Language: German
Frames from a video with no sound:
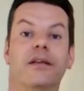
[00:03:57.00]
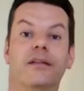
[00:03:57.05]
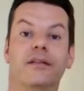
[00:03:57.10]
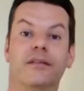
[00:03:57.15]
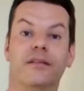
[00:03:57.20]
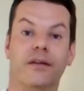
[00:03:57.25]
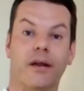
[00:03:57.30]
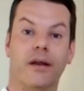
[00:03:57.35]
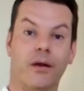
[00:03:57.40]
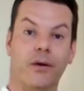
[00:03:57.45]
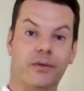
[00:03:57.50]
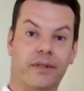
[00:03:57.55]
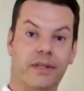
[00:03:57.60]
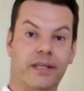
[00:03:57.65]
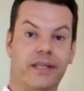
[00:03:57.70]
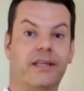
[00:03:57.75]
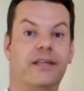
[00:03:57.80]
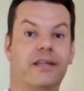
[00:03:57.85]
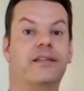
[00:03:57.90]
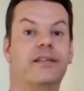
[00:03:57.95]
Trau
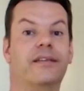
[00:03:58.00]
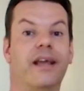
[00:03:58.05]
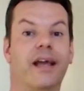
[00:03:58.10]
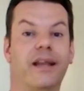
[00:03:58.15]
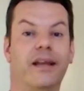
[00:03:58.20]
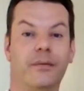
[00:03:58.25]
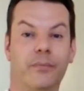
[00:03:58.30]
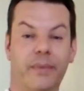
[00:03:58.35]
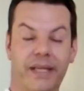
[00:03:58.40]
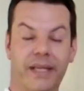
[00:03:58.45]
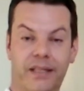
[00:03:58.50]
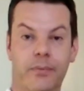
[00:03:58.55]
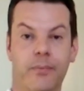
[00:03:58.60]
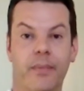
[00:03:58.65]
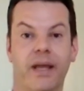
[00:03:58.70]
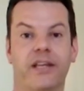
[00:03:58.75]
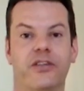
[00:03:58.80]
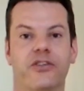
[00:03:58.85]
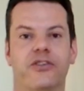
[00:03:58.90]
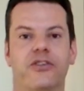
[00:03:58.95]
dich, deinen
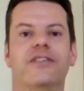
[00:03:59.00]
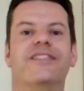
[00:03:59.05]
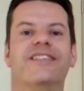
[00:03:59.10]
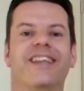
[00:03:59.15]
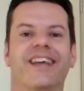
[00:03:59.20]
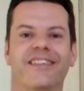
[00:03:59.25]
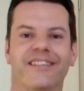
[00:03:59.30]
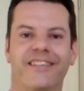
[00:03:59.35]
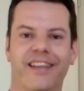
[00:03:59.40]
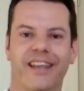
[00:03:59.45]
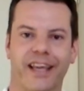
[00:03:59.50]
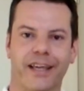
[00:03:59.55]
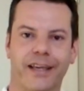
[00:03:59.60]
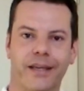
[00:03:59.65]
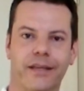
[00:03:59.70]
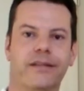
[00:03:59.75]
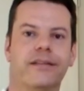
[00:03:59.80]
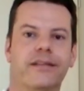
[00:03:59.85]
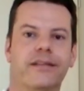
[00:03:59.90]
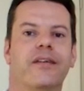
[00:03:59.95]
Mitmenschen dein
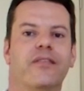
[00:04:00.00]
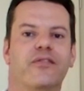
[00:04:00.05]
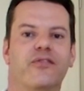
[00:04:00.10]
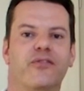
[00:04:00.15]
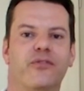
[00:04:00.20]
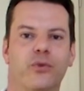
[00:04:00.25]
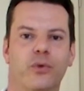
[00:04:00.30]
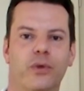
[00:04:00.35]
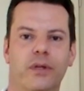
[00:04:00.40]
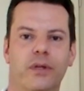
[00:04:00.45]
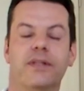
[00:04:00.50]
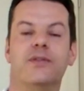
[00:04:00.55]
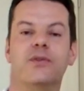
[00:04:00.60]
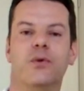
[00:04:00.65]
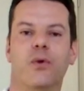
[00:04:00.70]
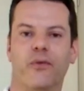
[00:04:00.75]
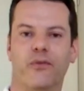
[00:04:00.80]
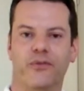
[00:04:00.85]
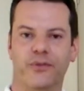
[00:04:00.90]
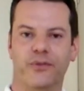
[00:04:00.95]
Denken, Fühlen zu
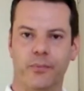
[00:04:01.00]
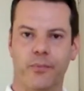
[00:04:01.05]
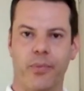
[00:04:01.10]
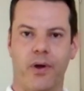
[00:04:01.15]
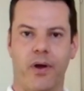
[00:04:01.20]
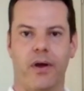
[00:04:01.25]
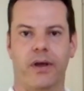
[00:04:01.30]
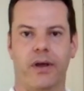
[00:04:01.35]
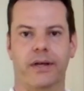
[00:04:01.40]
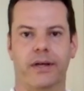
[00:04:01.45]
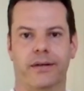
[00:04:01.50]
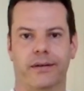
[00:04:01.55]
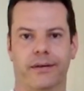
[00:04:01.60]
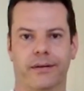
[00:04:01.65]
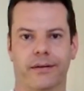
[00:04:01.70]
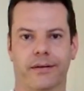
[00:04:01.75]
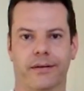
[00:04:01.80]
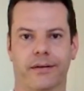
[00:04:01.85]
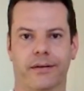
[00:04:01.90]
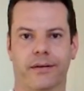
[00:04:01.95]
offenbaren.
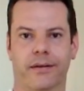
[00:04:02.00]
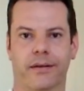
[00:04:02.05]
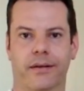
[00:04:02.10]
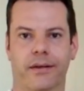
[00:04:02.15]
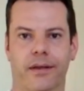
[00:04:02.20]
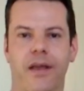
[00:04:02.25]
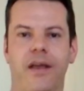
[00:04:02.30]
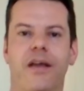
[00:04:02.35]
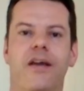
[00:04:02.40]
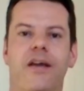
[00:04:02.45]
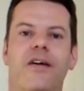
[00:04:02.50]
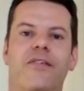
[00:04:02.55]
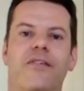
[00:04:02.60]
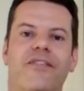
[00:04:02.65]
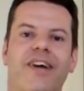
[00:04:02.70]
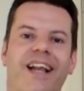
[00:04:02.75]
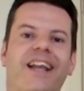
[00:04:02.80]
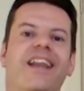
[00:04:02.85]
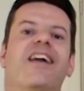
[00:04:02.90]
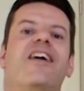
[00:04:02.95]

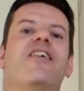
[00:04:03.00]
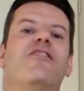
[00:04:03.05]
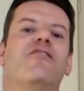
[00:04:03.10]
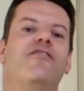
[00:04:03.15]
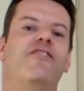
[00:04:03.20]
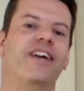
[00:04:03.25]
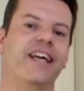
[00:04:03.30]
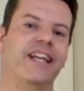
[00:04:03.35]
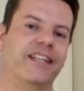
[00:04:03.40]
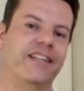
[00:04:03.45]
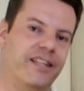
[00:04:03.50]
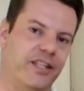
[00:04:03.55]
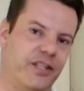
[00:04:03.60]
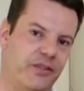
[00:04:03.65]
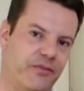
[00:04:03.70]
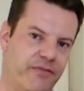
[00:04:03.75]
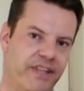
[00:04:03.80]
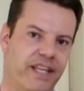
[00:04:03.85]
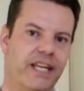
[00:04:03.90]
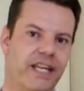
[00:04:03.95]
Weil wer dich
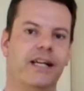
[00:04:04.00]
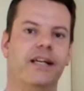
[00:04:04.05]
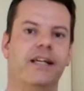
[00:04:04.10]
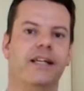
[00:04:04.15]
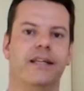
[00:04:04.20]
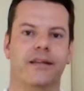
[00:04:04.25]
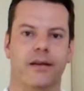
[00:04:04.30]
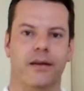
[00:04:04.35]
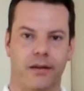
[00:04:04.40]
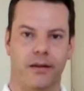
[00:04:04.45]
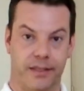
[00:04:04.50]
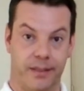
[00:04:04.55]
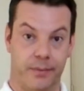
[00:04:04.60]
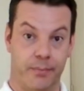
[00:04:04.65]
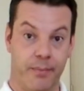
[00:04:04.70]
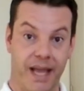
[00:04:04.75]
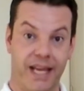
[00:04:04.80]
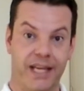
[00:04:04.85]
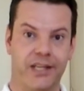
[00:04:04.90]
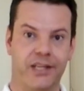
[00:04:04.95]
wirklich als
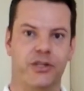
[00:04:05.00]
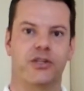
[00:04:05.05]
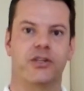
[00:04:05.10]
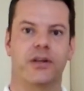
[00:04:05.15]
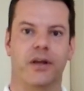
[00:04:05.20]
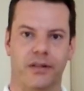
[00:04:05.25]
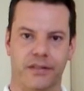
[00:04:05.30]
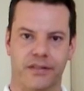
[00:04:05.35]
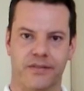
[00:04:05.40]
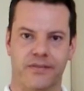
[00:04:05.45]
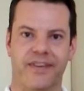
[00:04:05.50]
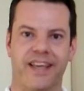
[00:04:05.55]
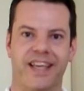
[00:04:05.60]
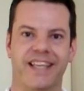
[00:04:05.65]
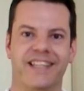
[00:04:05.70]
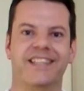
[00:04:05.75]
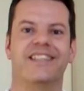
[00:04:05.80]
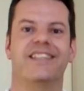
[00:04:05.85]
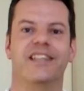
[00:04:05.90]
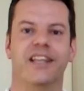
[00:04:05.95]
Mensch, als
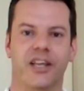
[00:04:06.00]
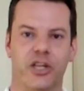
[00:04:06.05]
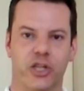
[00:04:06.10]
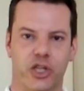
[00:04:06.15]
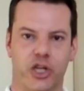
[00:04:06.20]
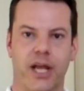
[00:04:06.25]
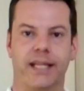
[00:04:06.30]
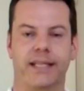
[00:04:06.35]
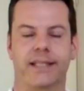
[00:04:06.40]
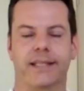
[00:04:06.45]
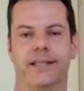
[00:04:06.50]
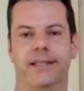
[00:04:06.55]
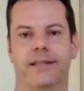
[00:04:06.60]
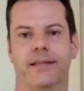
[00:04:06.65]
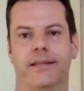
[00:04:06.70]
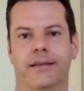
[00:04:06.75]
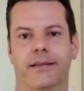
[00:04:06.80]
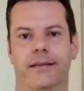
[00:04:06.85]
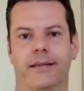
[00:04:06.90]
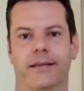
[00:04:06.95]
Wesen schätzt,
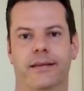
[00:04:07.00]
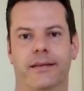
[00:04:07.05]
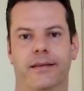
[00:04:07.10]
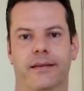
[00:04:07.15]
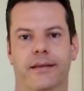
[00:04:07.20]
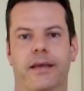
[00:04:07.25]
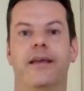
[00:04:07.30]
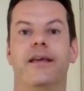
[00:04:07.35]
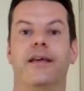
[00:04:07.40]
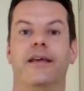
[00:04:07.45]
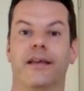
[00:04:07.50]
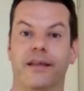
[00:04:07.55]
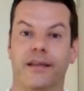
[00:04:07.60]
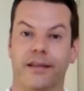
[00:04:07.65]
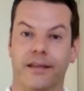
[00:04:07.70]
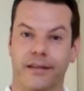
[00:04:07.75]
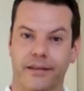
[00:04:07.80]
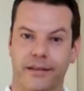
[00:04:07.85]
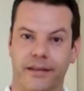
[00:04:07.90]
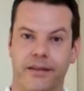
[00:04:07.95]

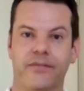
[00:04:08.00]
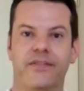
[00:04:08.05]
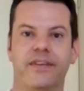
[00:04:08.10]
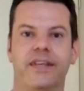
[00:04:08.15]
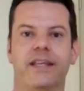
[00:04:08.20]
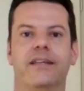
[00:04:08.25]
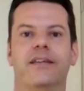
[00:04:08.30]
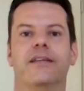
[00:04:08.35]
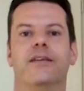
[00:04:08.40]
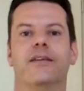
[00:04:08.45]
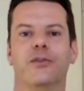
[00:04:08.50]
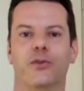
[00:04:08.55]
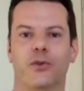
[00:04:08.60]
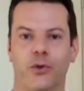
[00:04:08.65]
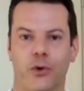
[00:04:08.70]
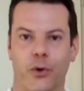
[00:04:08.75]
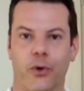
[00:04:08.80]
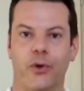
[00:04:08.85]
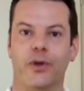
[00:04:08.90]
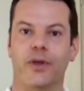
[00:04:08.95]
der wird
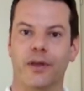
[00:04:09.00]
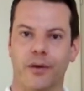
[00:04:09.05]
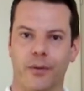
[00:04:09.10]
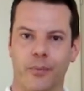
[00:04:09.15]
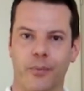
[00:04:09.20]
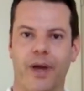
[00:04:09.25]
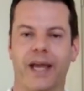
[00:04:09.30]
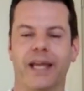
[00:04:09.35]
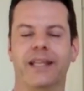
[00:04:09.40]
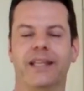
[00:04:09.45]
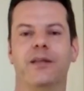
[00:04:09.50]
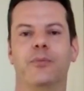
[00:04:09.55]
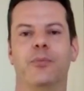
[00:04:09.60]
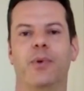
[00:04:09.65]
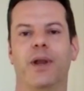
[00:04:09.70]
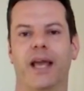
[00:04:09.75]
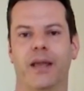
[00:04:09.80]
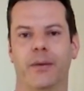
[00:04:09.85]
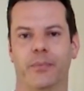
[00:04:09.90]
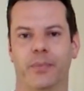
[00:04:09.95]
treu bei dir
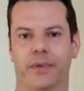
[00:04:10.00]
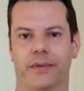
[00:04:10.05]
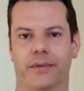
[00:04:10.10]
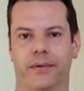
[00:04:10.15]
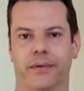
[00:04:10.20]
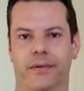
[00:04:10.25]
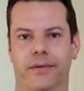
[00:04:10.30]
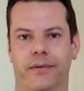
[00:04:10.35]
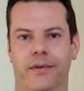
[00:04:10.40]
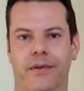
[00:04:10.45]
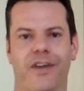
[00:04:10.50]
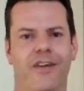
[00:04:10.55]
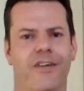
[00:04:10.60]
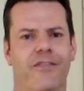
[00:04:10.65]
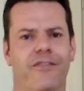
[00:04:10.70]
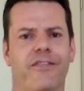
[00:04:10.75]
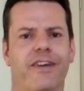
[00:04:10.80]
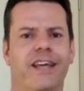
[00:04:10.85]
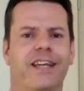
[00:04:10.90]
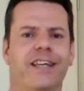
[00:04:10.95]
bleiben.
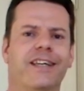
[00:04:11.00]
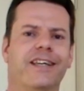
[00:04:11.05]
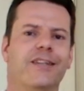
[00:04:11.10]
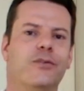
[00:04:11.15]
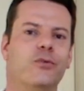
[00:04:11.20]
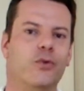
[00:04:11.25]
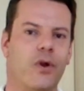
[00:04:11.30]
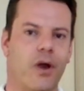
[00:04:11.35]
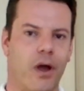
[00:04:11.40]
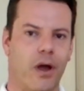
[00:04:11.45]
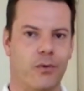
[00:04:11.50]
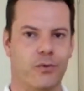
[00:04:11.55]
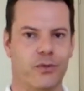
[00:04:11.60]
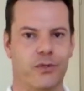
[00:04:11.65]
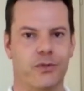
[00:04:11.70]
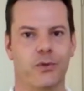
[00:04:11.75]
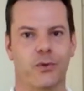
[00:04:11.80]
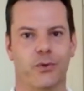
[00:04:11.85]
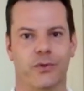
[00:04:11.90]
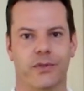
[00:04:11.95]
Wer dich nur
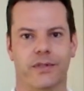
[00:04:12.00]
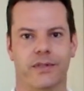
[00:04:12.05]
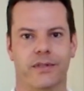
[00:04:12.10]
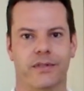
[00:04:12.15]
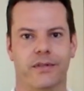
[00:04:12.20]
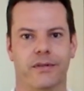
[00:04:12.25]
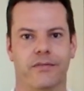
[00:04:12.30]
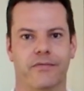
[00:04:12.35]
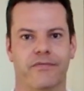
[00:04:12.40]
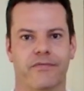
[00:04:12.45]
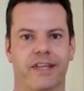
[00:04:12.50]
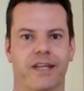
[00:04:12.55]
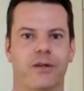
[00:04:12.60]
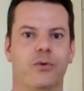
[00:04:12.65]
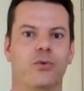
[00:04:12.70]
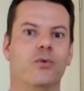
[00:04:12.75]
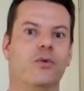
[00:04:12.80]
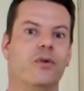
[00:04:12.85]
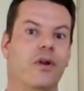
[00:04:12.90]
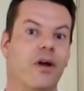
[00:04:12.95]
ausnutzt, wer
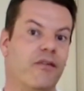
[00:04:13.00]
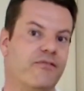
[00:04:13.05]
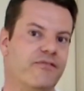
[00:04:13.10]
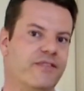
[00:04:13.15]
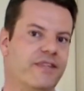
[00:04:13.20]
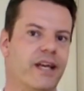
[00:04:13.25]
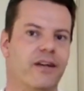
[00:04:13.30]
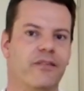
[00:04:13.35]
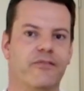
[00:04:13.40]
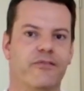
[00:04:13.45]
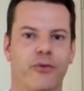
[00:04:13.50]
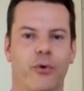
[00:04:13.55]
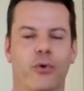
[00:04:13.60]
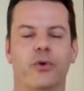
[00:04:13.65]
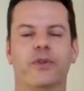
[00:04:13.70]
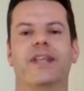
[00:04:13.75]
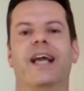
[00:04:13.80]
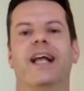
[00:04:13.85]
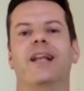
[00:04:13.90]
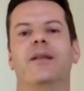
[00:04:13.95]
nur auf seinen
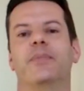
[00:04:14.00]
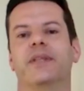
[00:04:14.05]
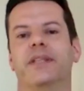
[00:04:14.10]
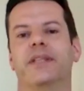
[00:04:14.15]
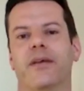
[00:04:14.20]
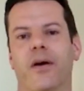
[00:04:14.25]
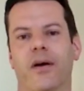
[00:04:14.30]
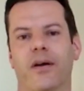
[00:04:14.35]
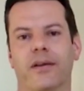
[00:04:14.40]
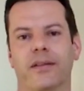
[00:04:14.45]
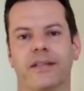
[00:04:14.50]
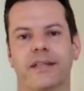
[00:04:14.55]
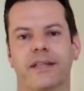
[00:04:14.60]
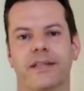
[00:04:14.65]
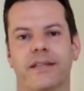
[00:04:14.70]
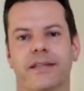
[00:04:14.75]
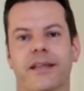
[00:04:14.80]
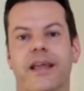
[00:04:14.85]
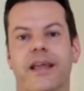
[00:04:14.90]
Vorteil bedacht ist,